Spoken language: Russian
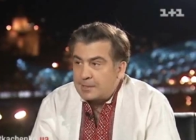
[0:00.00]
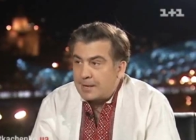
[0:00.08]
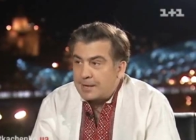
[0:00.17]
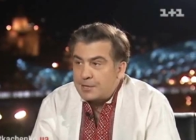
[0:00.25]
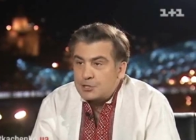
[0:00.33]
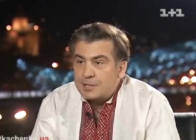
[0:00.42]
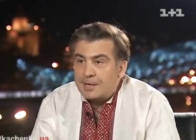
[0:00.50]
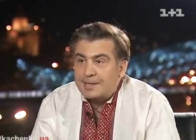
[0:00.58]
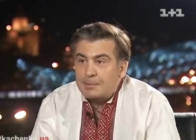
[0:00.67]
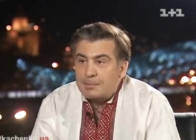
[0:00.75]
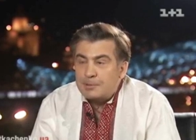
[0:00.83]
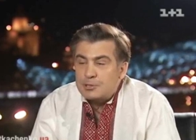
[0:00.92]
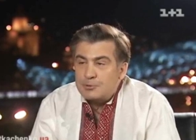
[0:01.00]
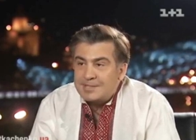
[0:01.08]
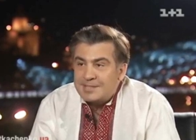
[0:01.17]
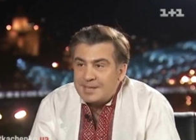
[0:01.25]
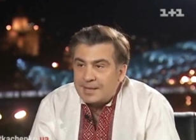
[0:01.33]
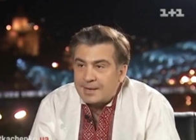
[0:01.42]
И, конечно, это бы
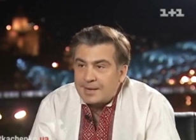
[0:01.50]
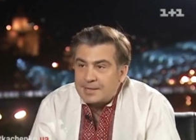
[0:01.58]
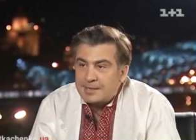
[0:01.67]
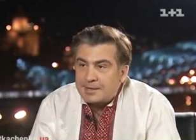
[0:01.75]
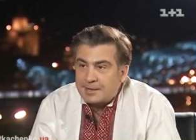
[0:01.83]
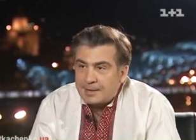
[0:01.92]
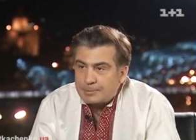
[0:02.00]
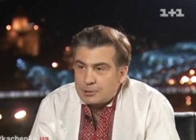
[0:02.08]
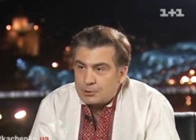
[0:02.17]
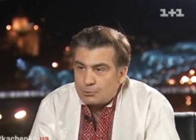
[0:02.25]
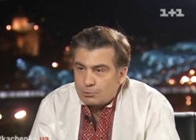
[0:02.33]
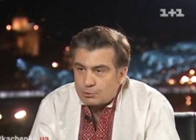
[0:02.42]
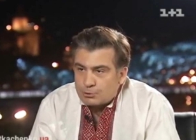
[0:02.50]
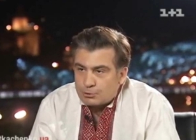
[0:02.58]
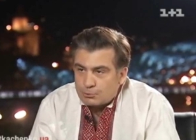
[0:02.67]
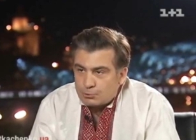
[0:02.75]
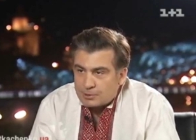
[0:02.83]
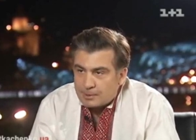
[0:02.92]
связало гораздо крепче Грузию
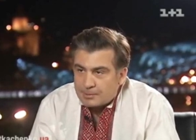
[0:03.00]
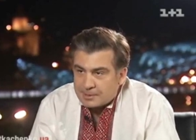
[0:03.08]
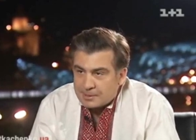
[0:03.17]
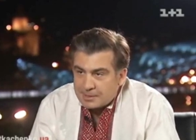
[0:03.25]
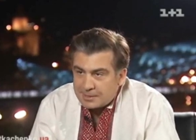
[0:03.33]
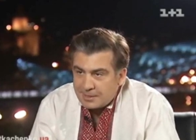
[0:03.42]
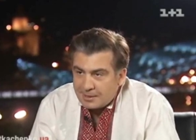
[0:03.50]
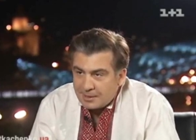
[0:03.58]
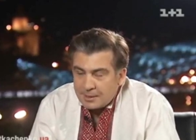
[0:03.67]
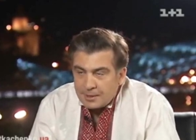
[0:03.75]
с узами с Россией,